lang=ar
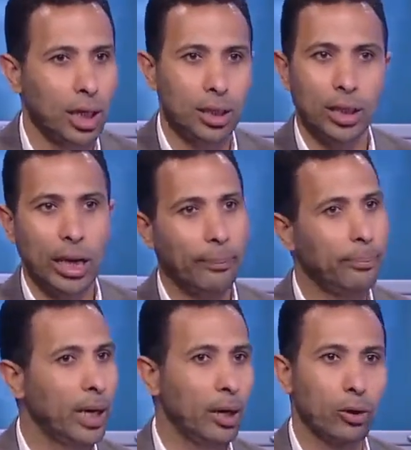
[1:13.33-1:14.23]

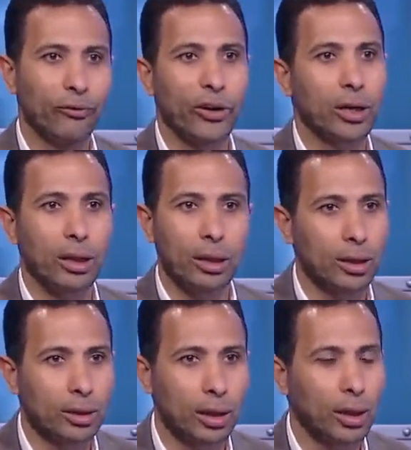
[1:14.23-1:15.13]
هيلعب بقى ومفكر
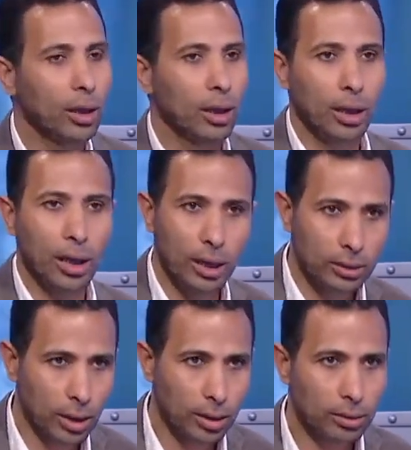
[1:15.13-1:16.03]
ان ده لا
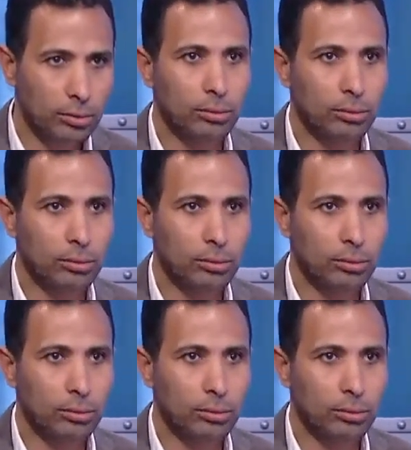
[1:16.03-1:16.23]
يعني